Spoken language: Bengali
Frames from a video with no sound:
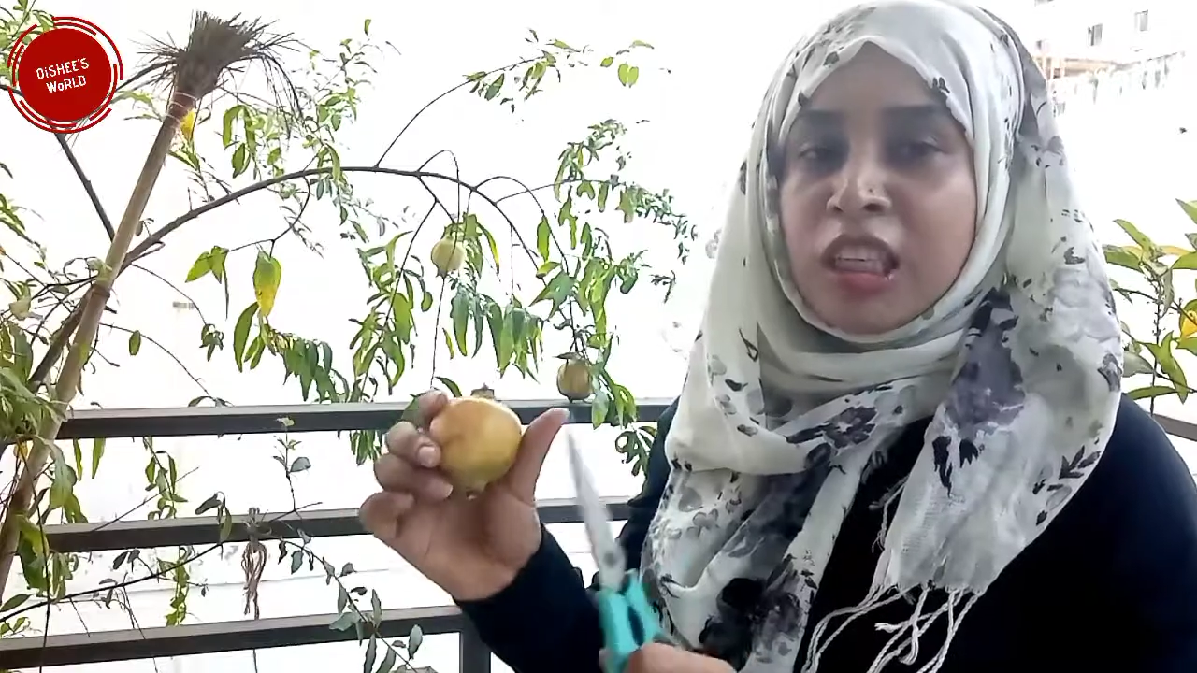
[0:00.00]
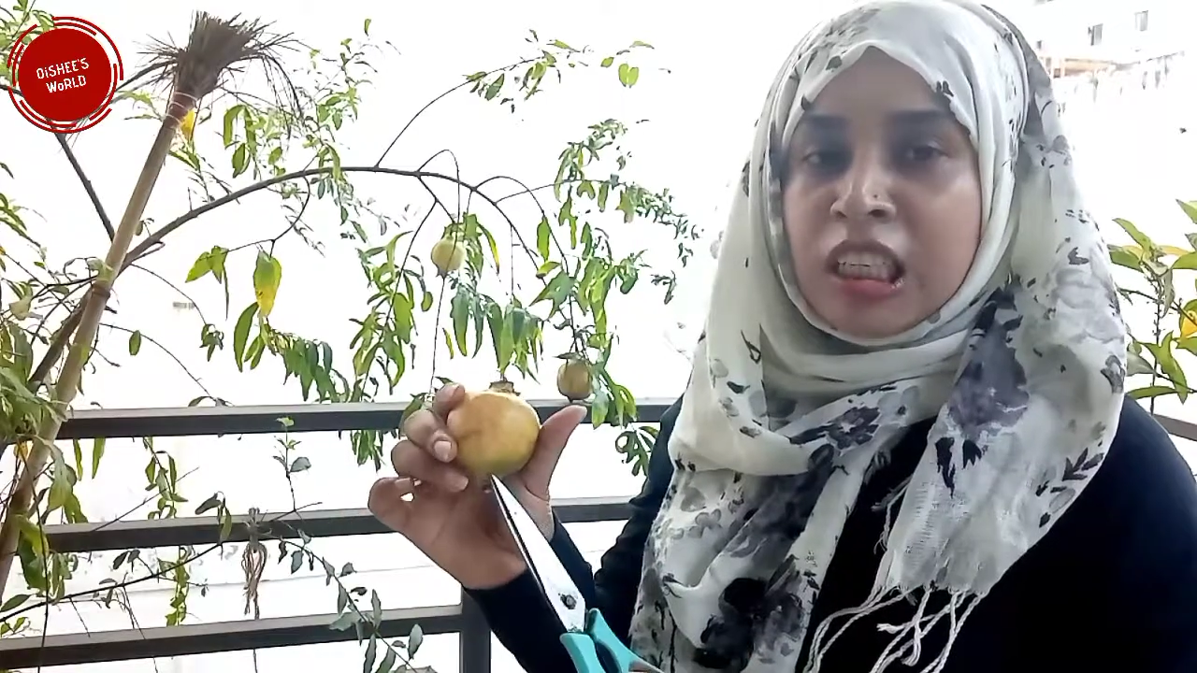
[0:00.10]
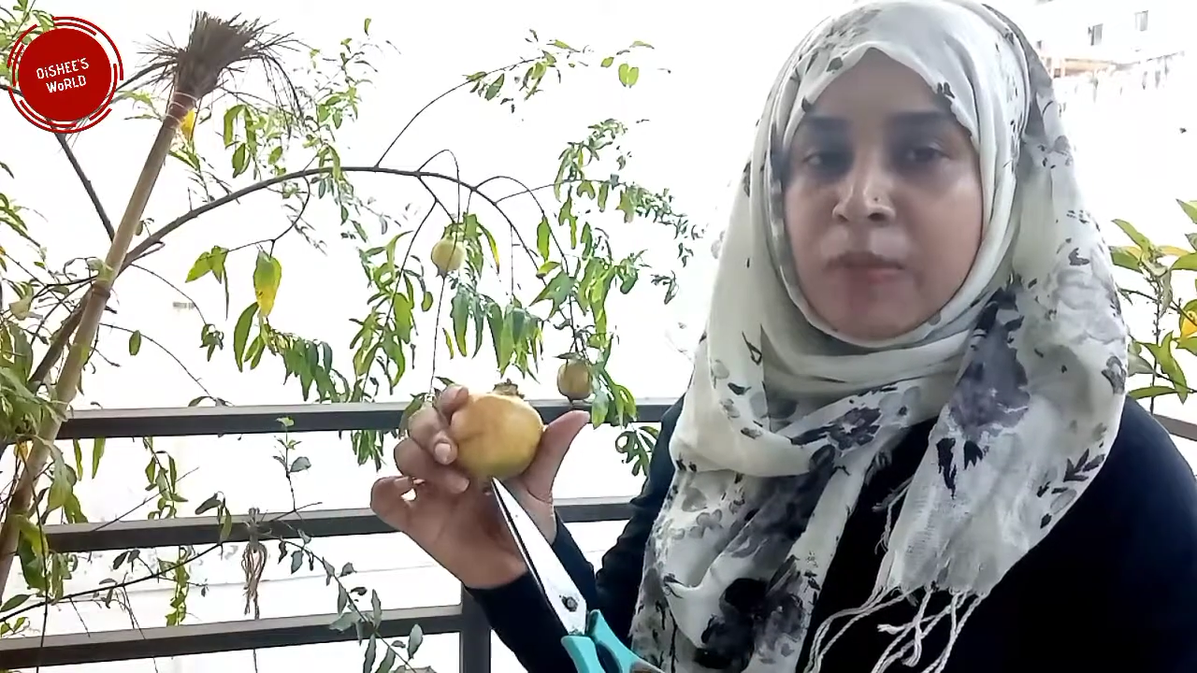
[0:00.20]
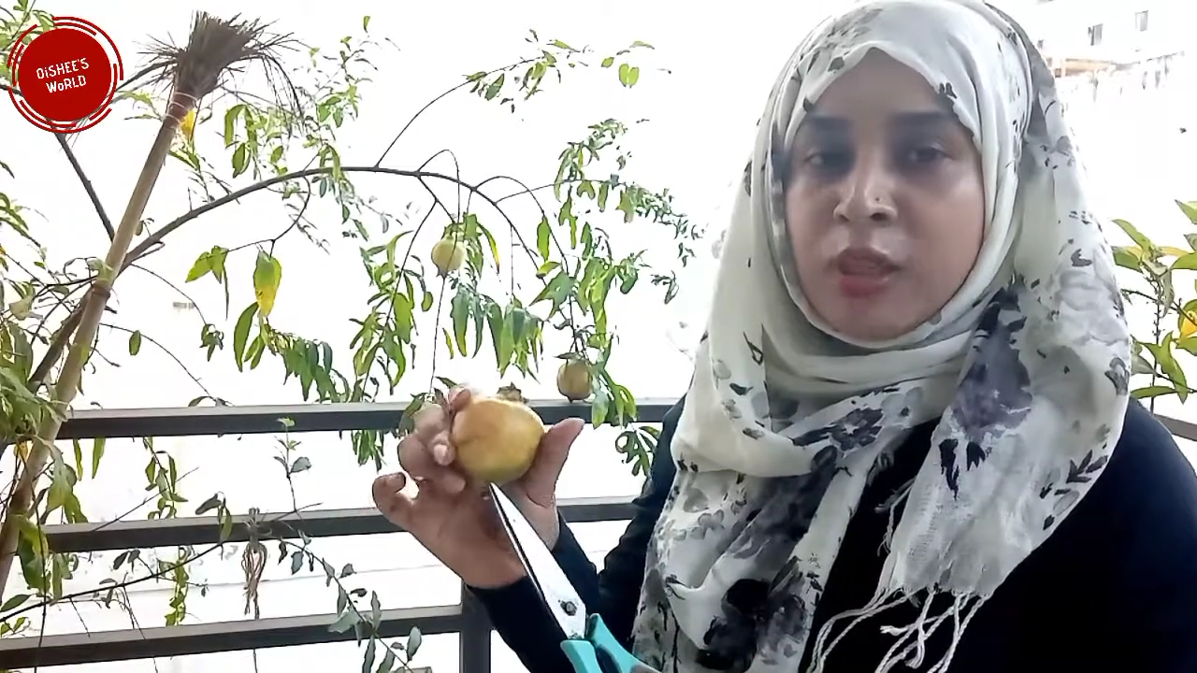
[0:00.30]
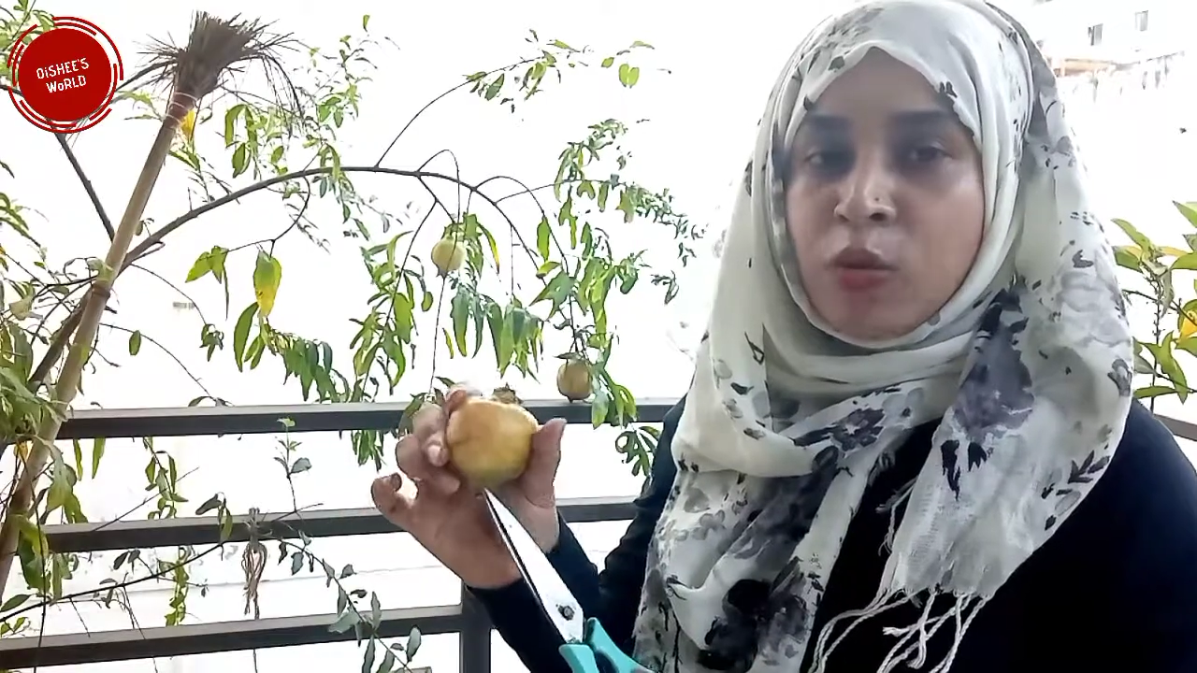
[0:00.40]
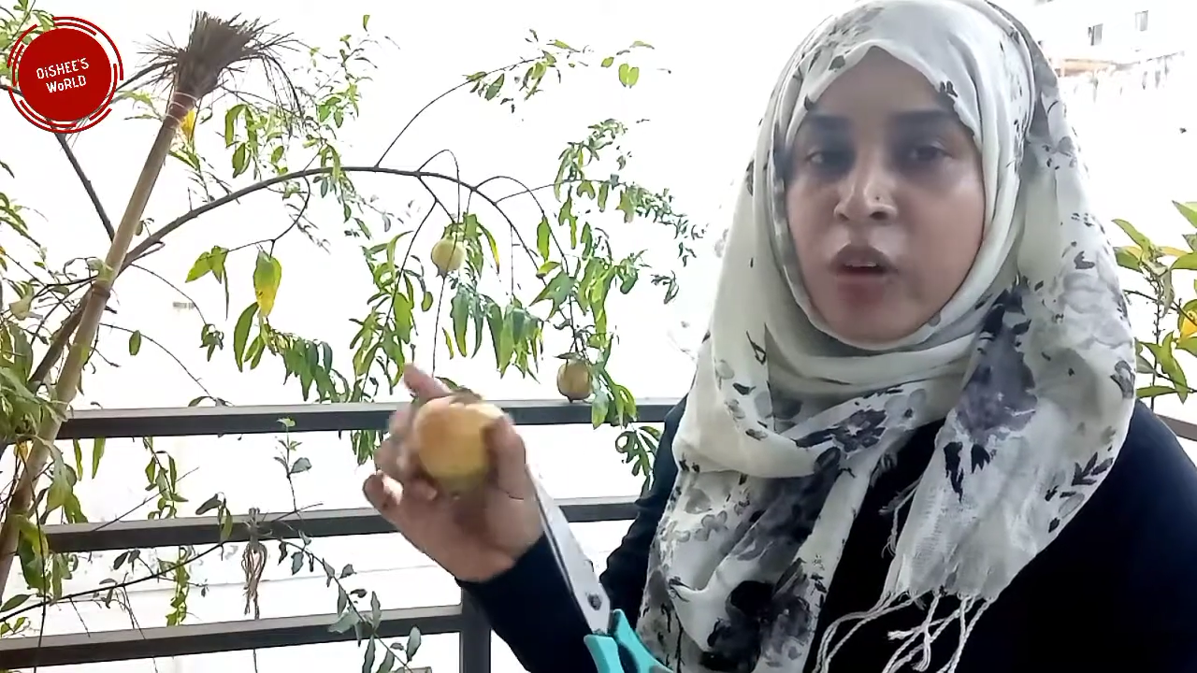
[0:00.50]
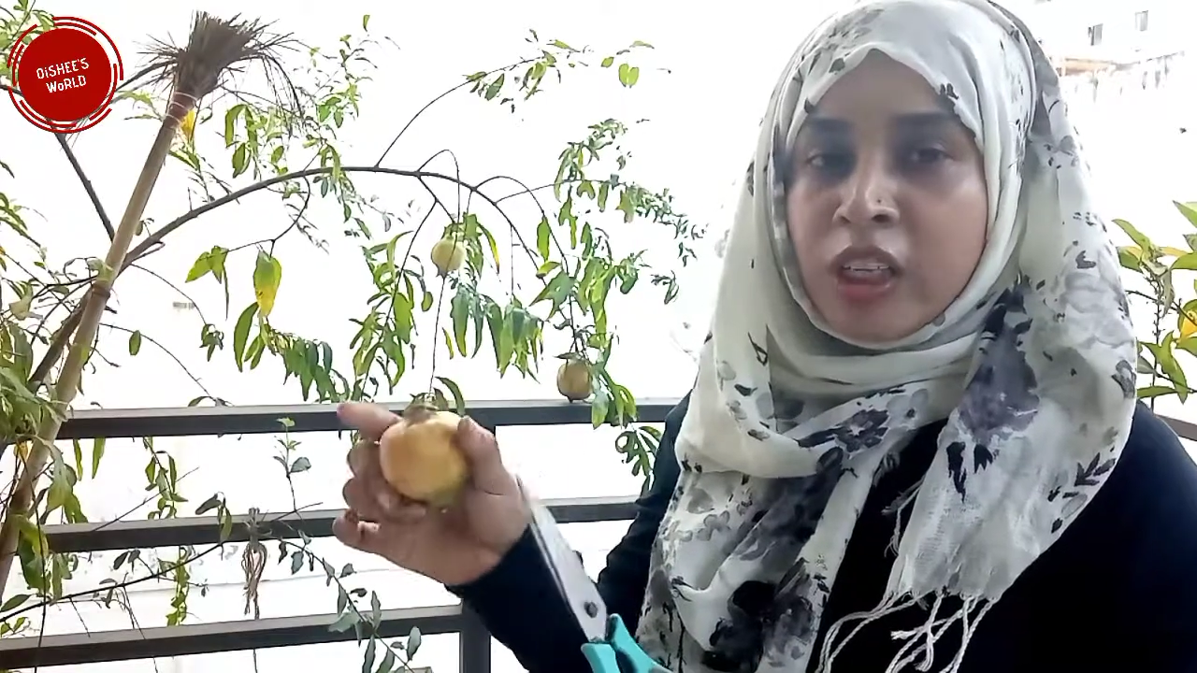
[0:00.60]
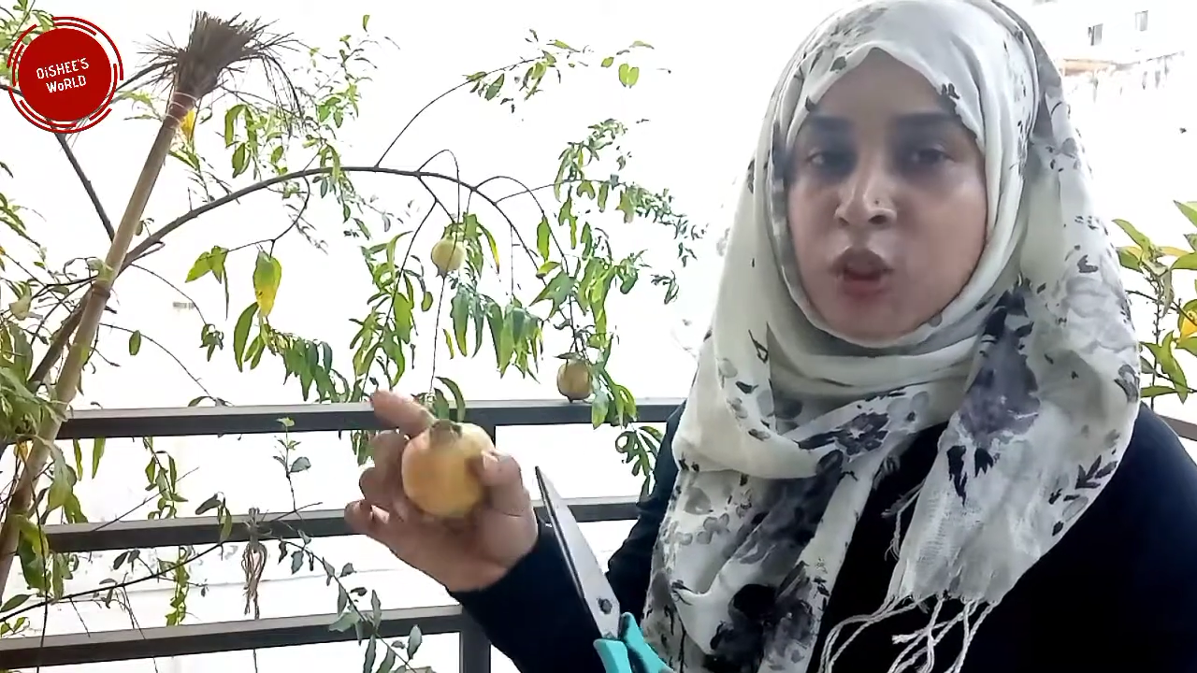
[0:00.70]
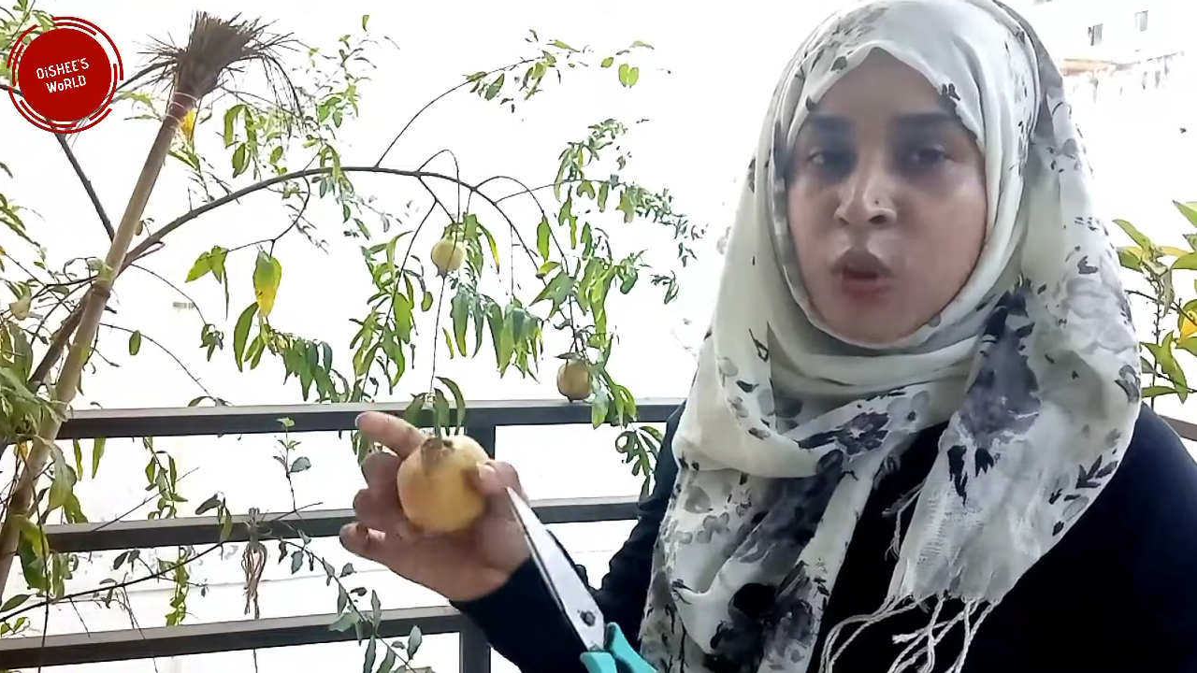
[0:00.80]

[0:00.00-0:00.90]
এটাকে আমি একটু ওয়াশ